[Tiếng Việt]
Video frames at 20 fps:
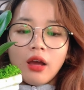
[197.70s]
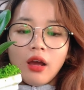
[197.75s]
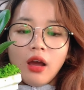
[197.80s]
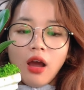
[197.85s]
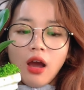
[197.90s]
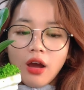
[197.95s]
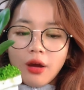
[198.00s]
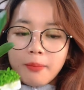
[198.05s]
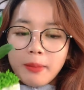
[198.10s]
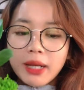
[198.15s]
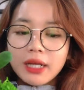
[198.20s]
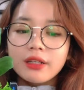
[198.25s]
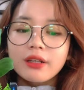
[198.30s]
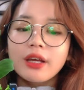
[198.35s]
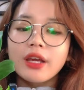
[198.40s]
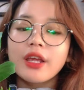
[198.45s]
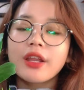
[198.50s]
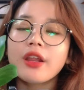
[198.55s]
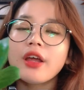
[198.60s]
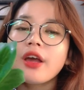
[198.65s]
ở bất
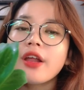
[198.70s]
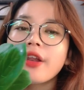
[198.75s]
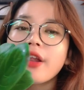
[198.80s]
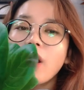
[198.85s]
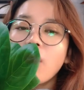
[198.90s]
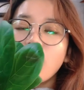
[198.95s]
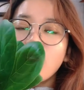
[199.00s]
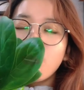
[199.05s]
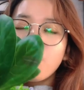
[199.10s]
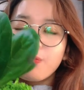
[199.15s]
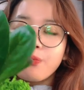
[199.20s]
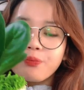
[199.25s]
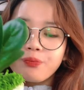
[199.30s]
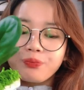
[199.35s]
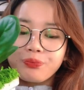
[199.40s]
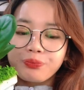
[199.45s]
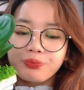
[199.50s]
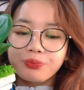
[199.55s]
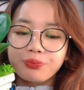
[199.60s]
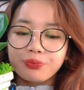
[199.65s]
kỳ nơi đâu
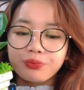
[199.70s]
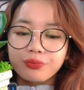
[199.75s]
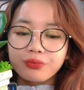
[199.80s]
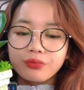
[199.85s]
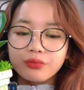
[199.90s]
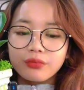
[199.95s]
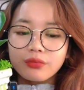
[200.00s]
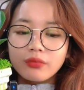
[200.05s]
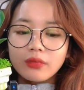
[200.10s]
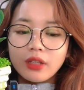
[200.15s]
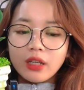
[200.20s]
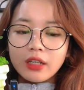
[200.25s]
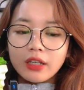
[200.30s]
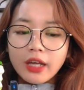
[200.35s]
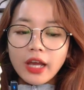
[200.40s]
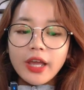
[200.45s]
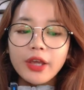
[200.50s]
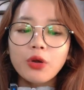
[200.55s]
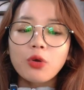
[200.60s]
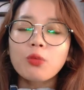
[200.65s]

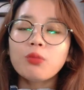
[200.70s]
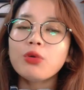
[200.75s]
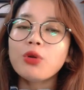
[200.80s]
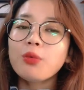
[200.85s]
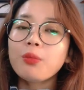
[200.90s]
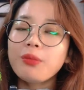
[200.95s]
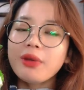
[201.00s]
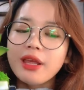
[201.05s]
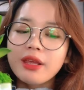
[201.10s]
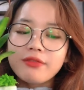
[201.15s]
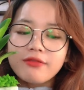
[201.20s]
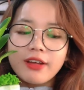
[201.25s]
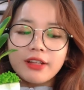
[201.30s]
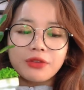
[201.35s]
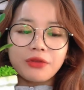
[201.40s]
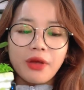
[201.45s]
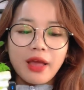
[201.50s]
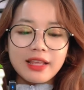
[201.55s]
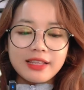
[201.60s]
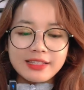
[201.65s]
cây cũng lung linh và
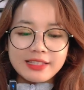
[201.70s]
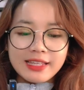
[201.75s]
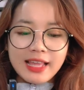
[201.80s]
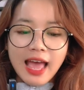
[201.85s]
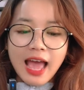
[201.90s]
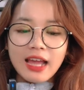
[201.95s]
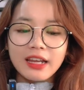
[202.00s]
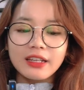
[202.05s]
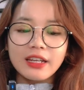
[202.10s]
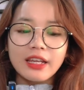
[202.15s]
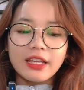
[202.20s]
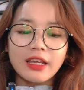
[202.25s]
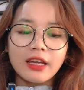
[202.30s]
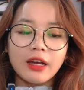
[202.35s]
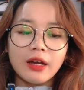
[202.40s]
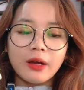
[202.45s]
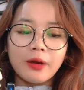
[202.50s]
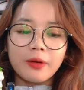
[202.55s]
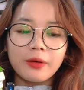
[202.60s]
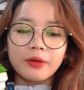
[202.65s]
tỏa sáng để
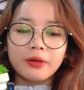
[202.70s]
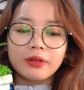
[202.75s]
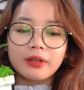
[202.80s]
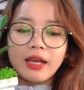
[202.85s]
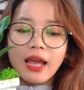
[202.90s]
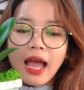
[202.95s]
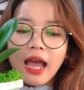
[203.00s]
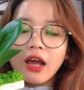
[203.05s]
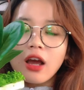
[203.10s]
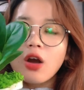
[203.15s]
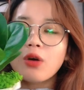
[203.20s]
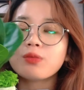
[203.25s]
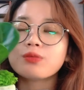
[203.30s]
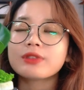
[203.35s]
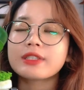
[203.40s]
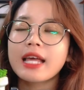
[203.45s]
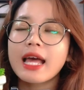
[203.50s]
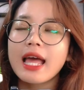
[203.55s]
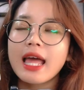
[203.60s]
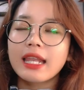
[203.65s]
ờ, cả
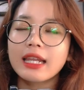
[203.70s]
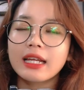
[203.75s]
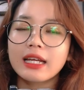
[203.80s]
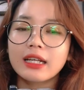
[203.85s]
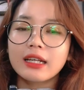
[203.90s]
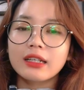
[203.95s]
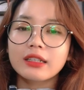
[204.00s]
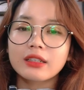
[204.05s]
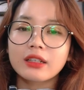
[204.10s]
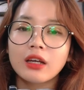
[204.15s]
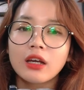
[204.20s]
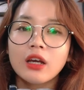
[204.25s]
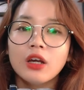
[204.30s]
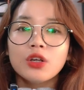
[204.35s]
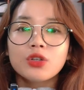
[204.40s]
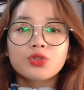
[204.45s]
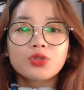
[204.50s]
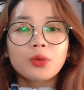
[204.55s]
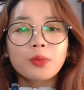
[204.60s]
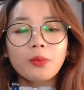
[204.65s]
không gian
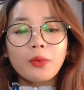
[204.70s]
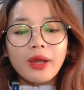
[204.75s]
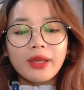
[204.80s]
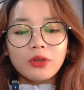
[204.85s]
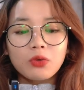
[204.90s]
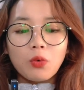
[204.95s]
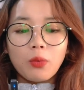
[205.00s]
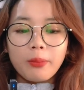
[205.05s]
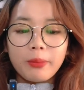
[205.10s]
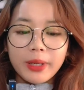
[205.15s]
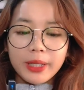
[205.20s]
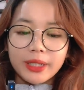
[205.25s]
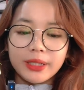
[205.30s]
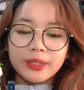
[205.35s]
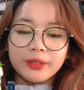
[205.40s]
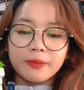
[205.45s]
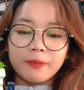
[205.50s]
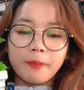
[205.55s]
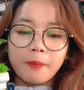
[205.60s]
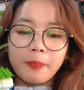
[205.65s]
xung quanh của
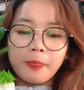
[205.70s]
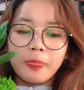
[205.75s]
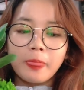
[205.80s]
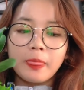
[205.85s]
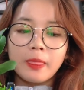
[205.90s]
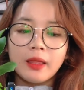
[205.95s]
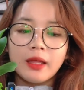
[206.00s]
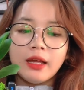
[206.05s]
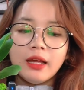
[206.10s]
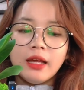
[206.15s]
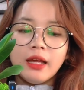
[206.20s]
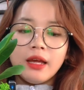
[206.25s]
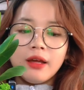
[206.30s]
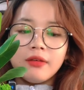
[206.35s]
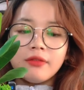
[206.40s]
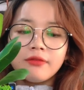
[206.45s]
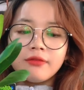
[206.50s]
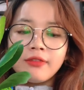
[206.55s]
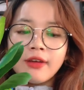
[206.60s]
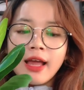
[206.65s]
mình
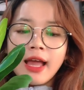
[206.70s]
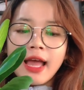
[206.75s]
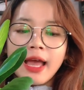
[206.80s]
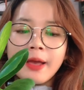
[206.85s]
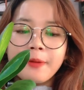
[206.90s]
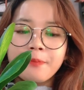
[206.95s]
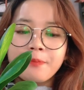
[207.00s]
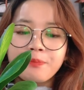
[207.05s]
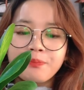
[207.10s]
và